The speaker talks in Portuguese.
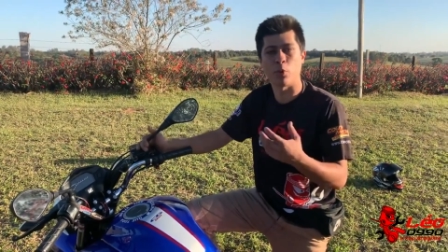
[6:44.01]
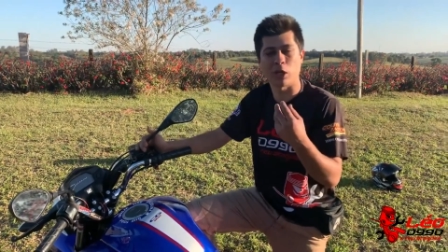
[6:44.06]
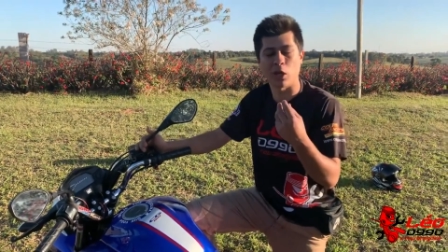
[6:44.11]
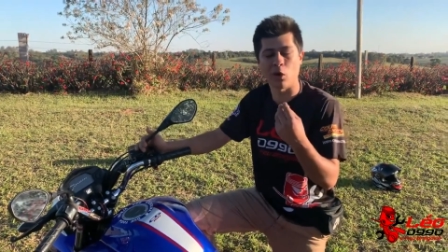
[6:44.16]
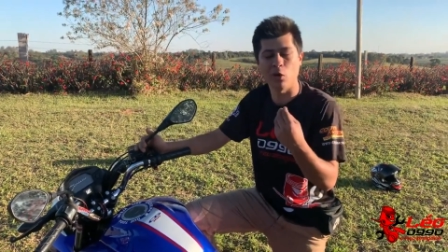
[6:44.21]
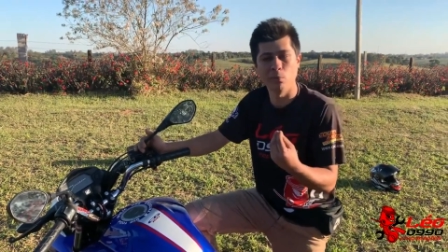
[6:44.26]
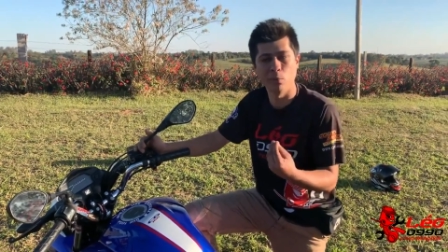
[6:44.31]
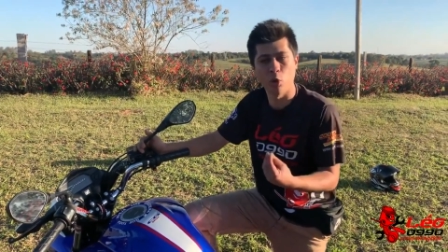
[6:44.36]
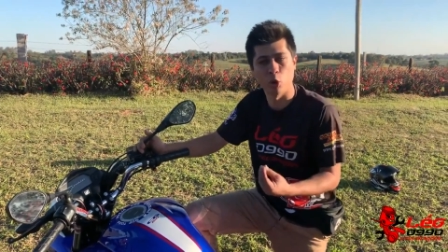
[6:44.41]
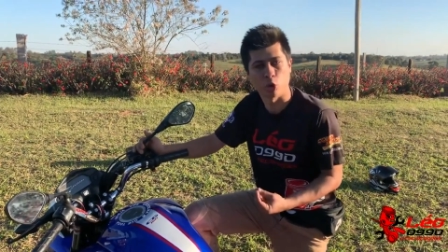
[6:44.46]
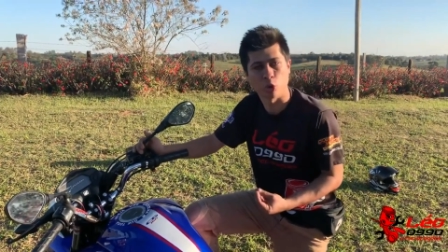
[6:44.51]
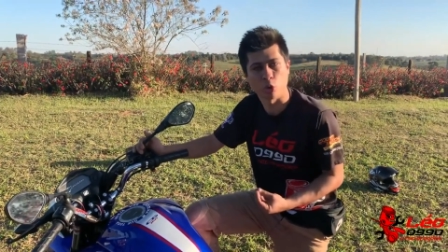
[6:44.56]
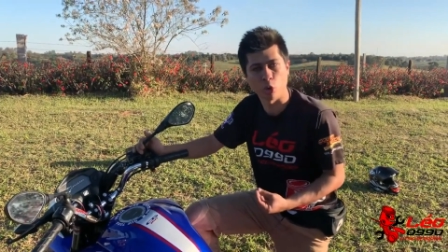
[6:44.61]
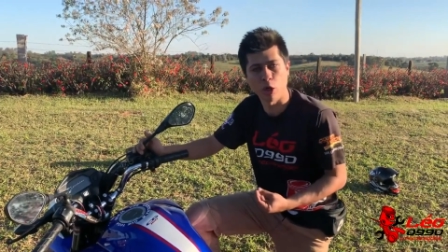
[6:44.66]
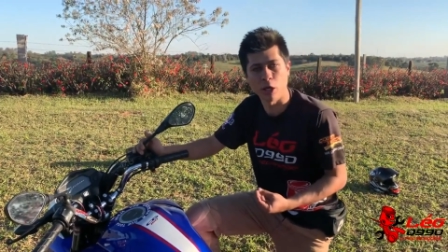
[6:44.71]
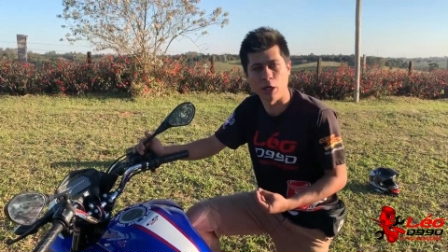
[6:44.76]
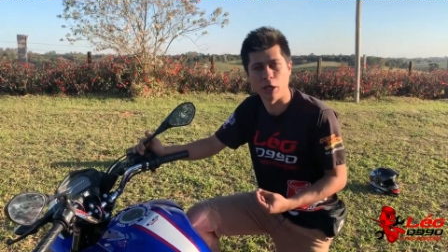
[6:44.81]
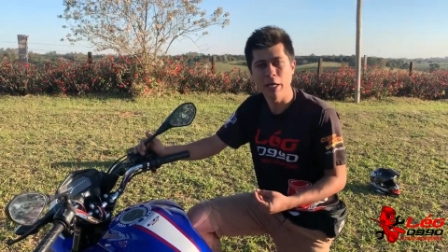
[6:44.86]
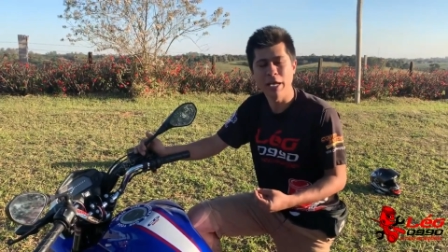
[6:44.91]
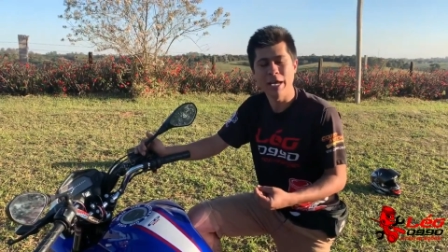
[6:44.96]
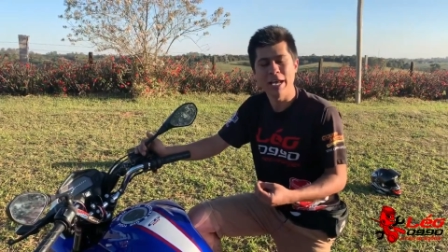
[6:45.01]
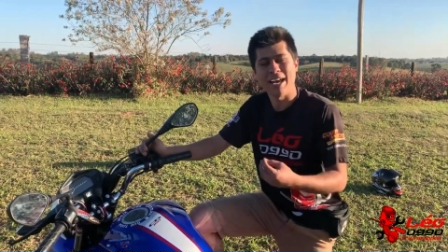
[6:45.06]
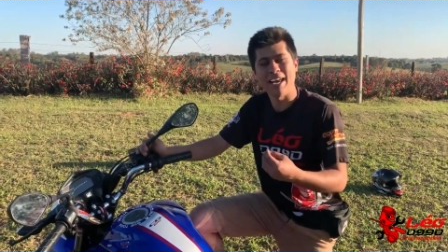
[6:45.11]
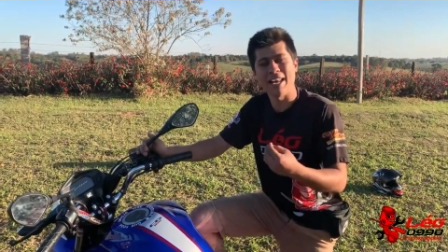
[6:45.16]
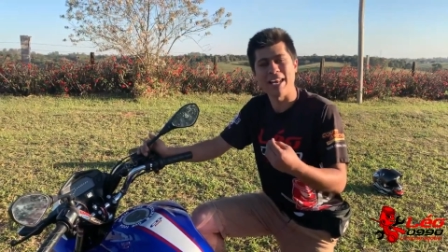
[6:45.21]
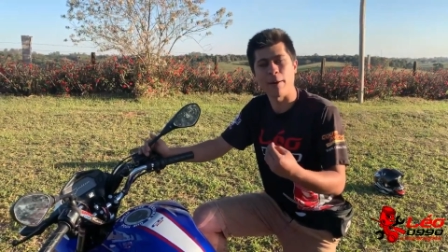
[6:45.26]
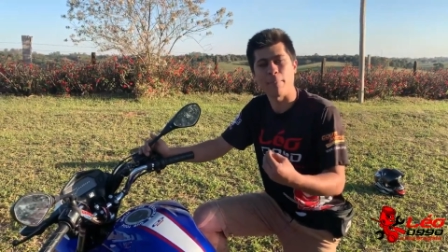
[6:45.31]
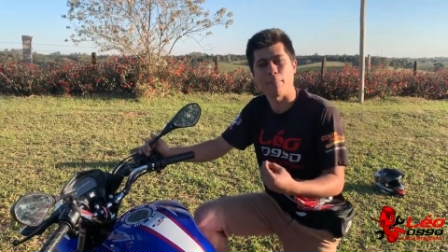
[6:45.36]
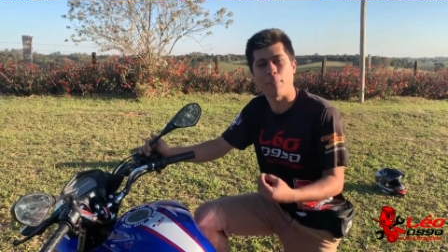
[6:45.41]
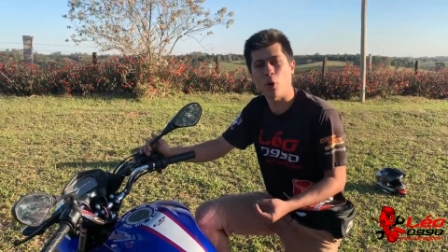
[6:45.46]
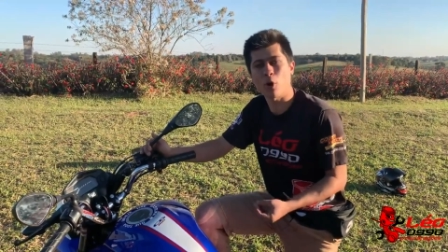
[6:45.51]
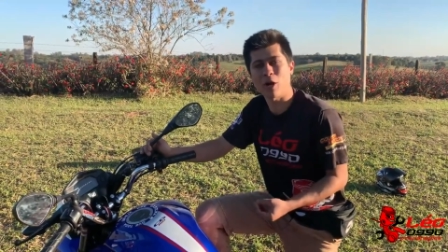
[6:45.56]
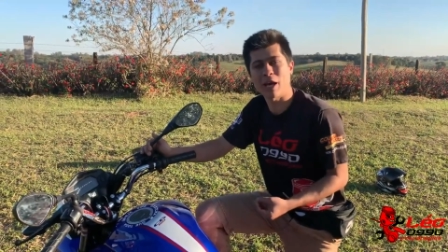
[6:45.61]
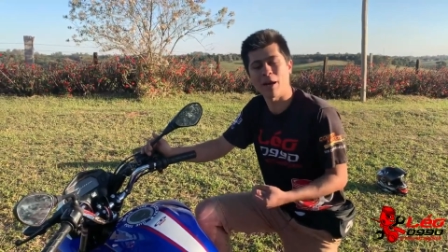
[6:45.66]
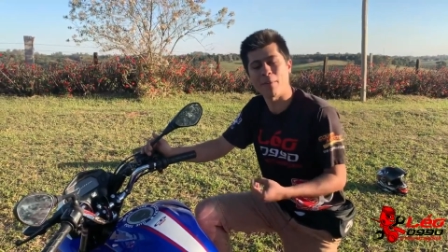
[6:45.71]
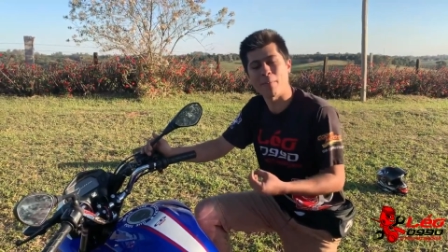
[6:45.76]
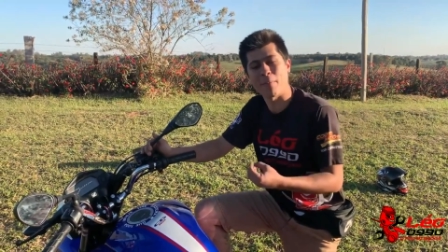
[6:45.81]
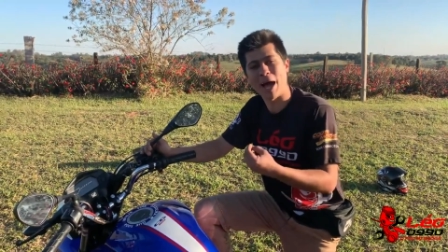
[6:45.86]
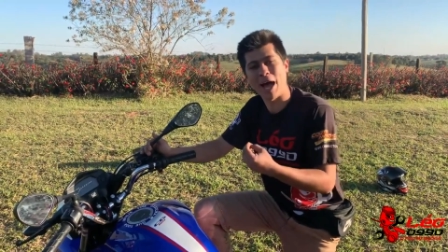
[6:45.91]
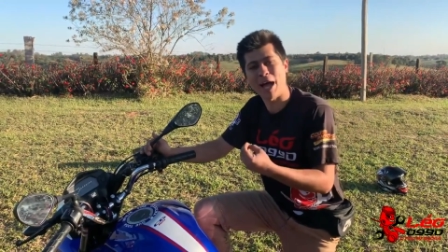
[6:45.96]
porque o motor ele é
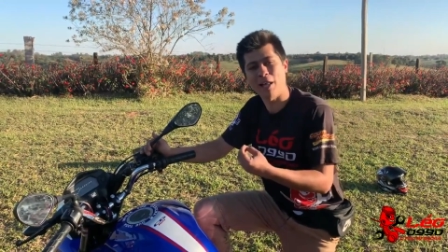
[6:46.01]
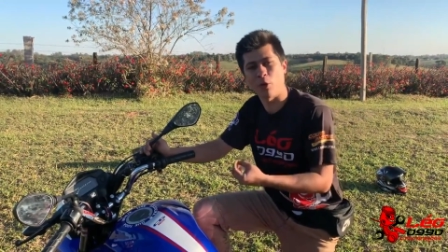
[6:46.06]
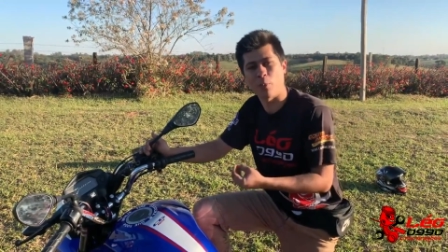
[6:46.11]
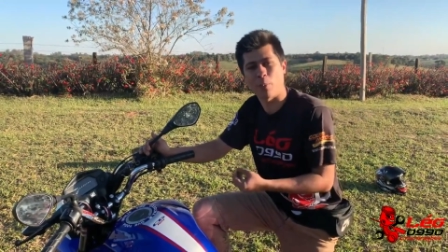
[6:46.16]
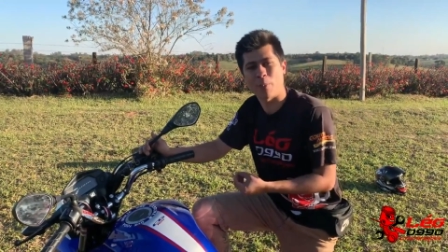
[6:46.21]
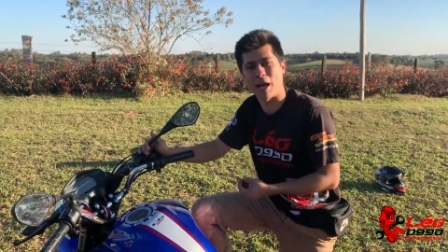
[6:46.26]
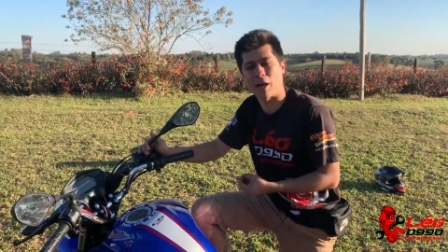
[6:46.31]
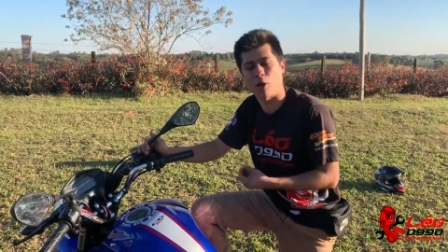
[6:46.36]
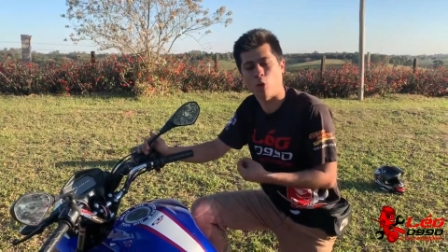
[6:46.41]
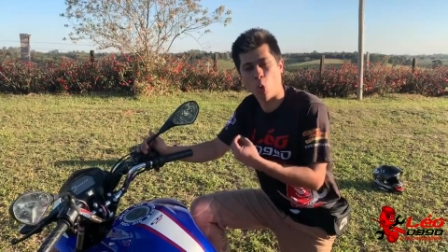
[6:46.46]
programado para